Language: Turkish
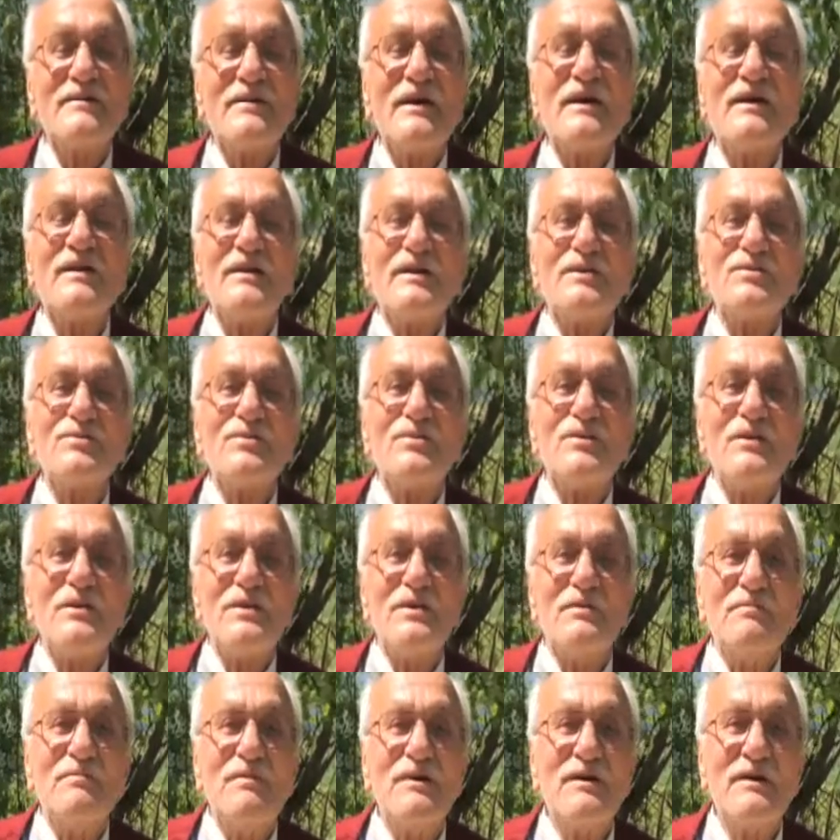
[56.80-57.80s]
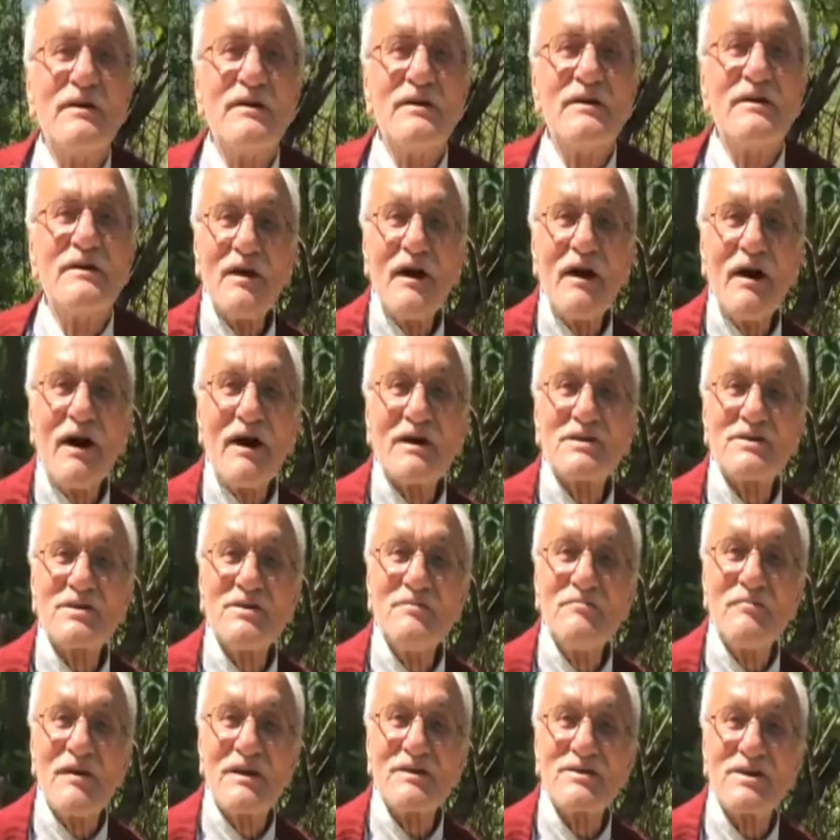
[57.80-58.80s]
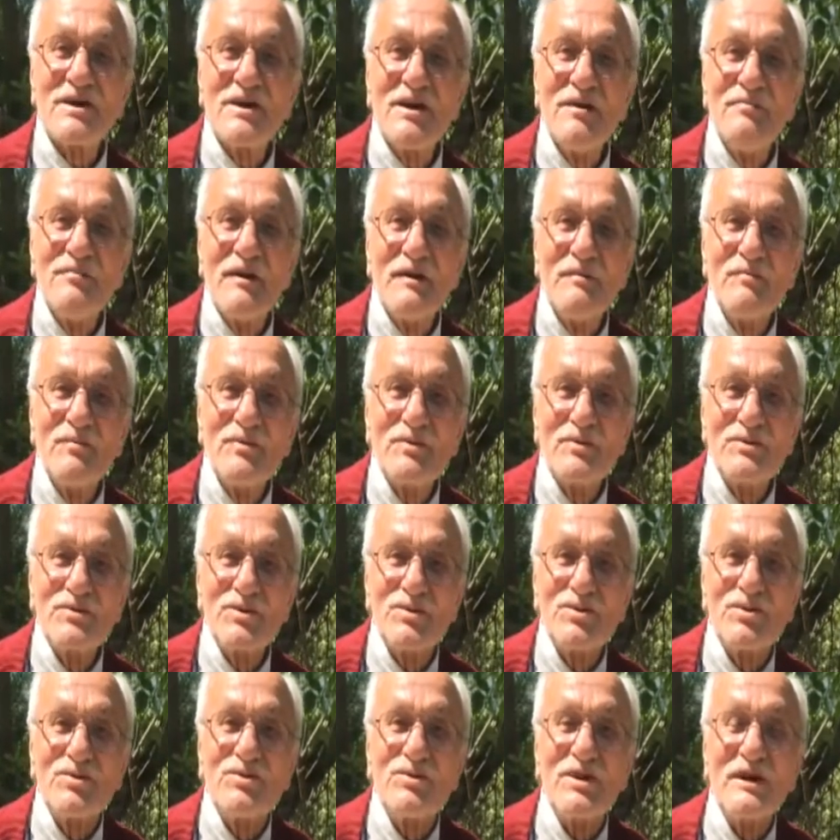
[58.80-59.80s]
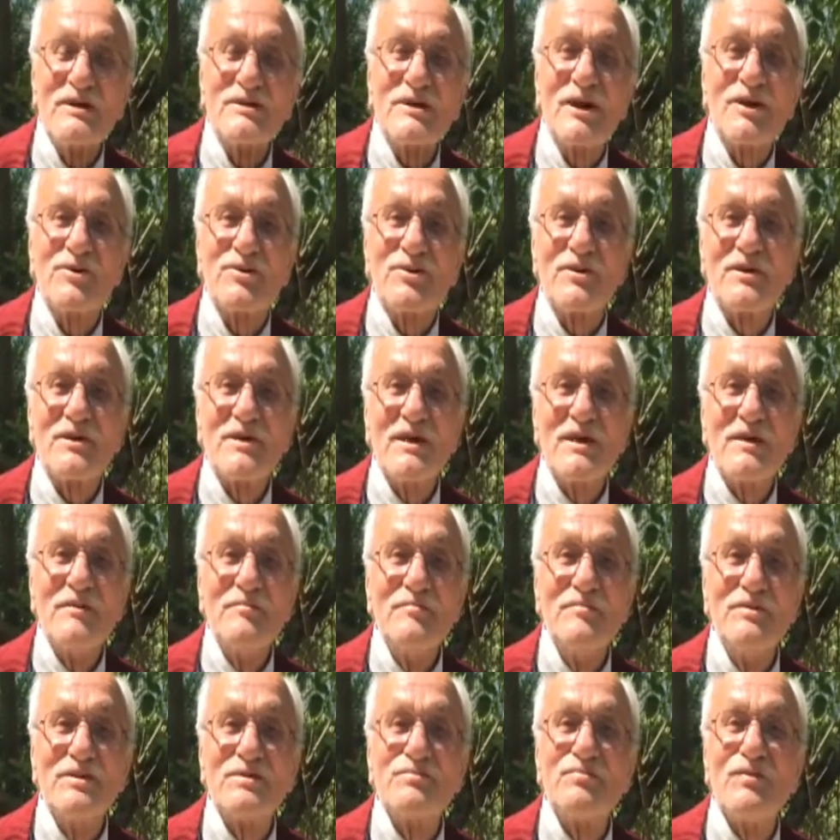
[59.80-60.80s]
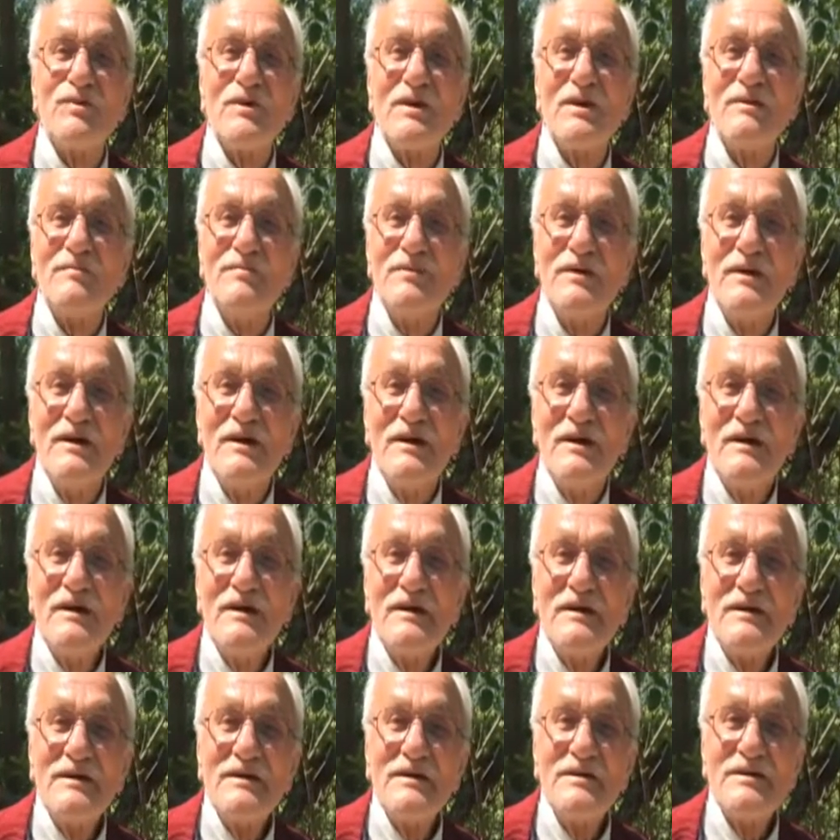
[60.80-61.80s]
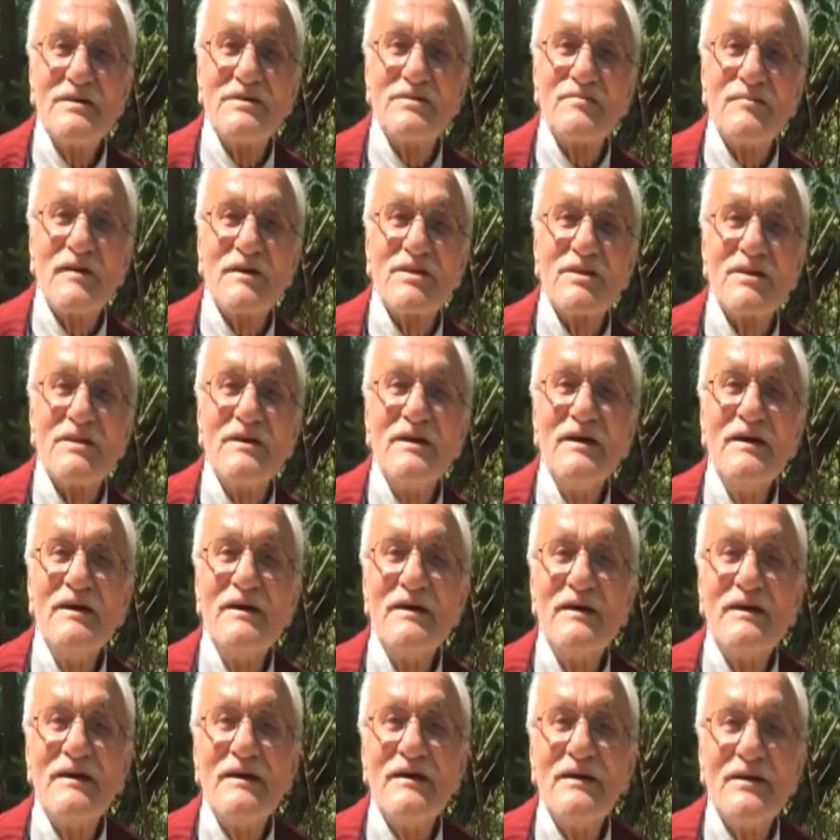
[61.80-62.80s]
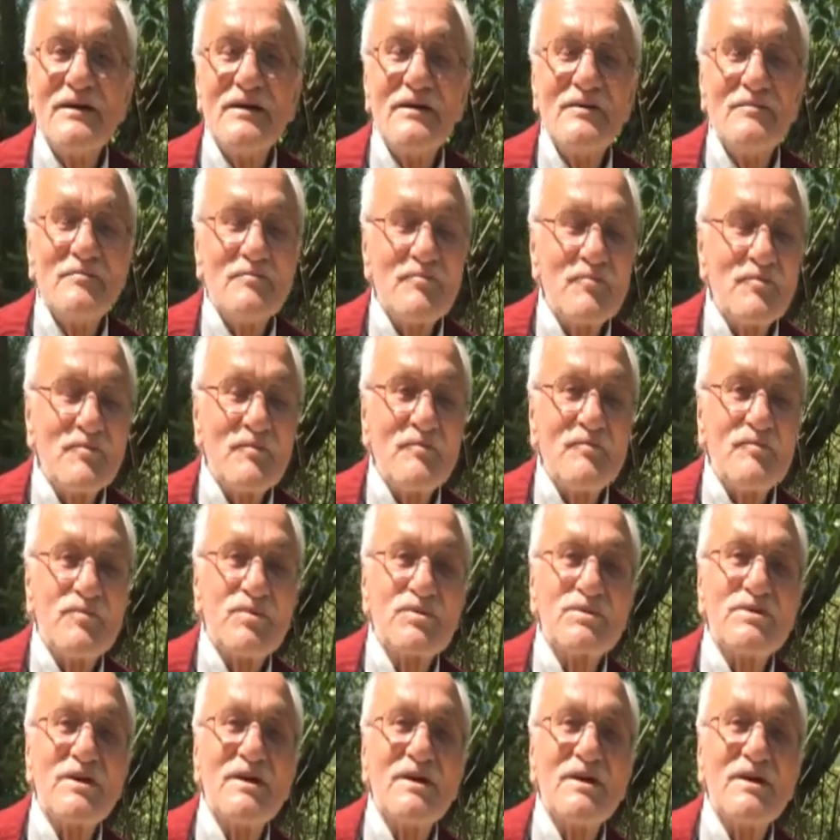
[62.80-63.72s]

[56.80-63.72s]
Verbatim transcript: Daha ne söyleyeyim? Aşkın başkana ben bunun için teşekkür ederim. Biz böyle bir hizmeti bu